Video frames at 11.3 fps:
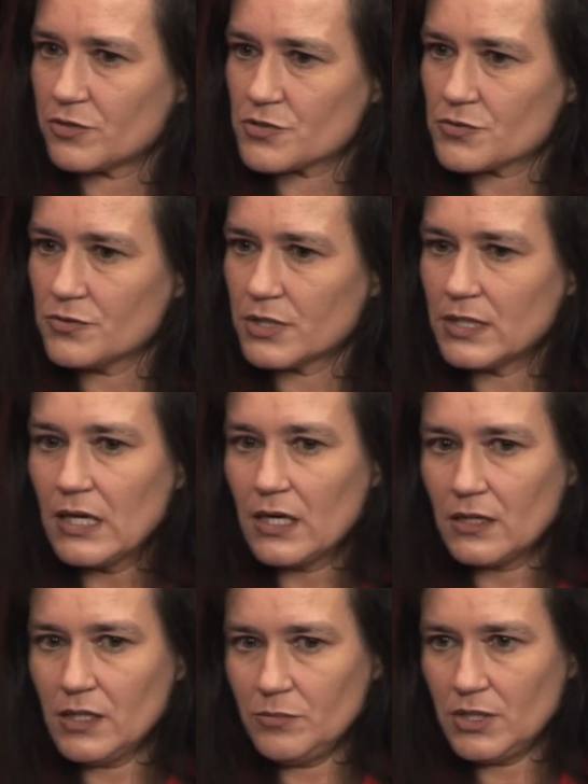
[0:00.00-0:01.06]
fryzury.
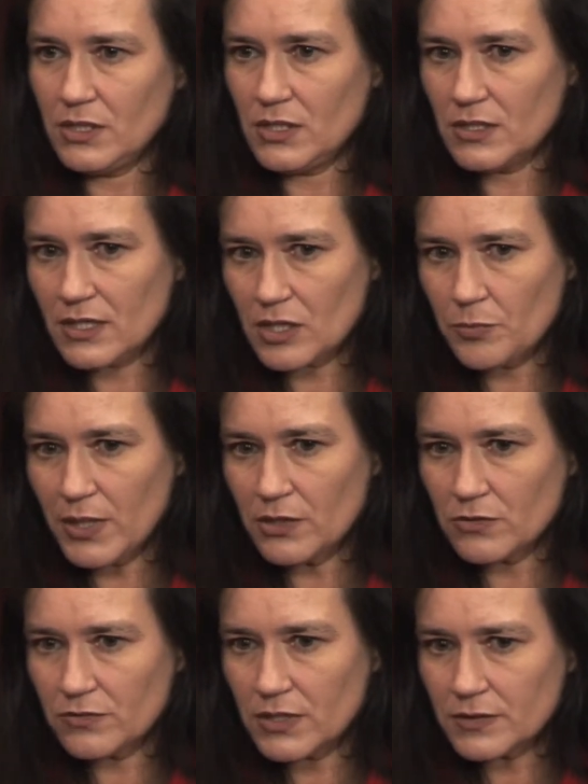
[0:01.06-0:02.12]
Niemniej jednak
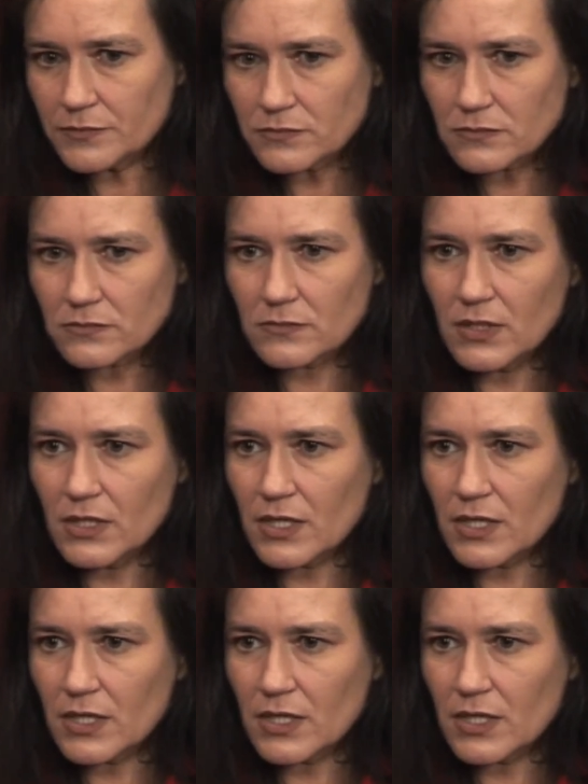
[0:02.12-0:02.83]
panowie mm,